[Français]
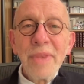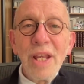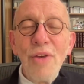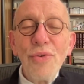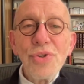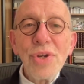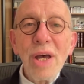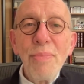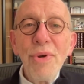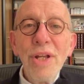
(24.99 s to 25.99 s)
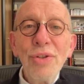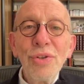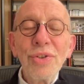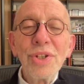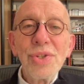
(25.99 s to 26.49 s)
Il faut se rappeler de
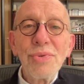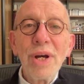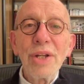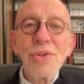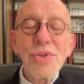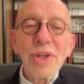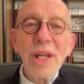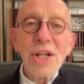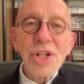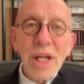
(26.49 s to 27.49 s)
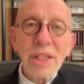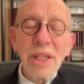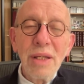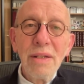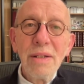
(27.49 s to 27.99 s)
notre histoire et de ce qu'elle a
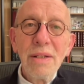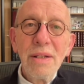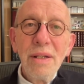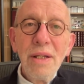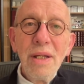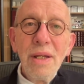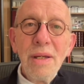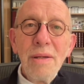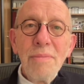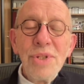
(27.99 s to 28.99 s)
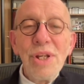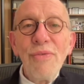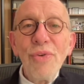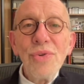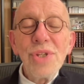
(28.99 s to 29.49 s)
charrié, mais il
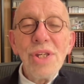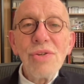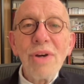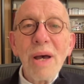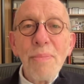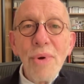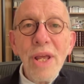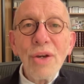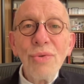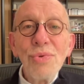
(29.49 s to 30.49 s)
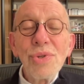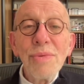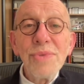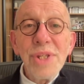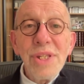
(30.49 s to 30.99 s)
faut aussi se rappeler que nous
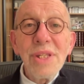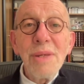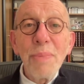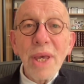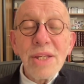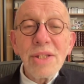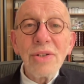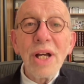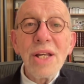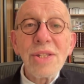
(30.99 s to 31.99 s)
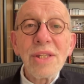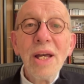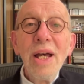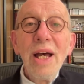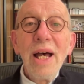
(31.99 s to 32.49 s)
sommes ici présents grâce
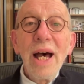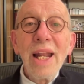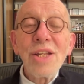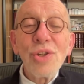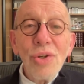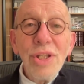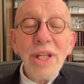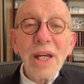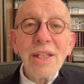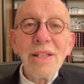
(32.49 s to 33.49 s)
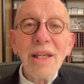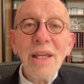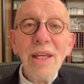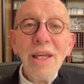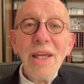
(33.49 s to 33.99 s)
à la
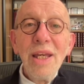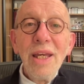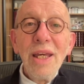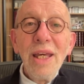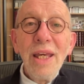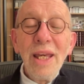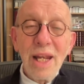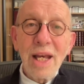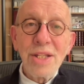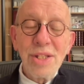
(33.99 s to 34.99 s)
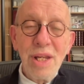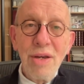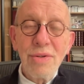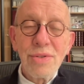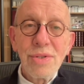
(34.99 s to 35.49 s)
solidarité et à la
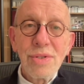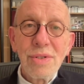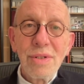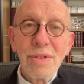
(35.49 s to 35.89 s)
résilience.